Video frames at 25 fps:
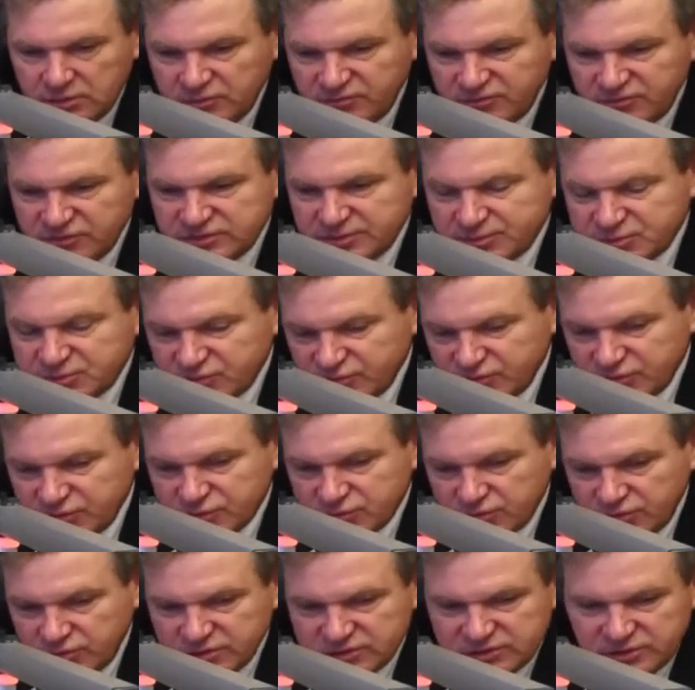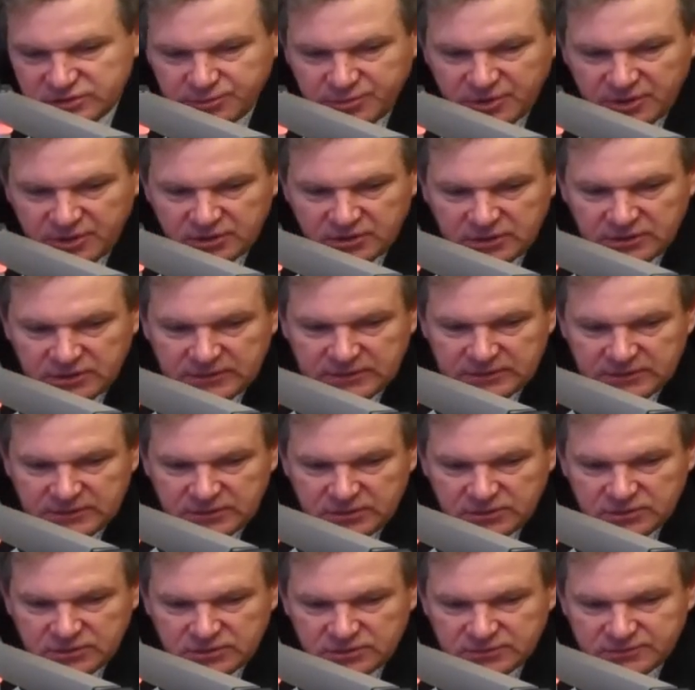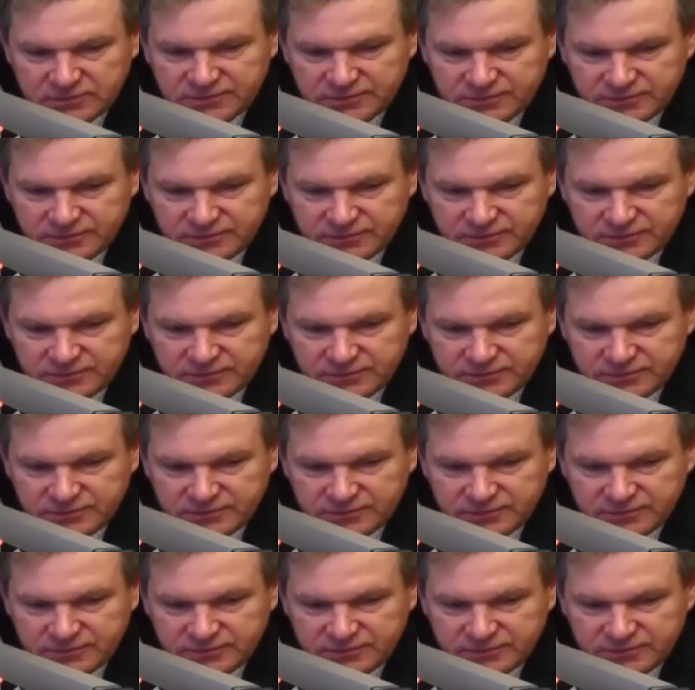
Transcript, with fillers: wiceprzewodniczący pan pan y,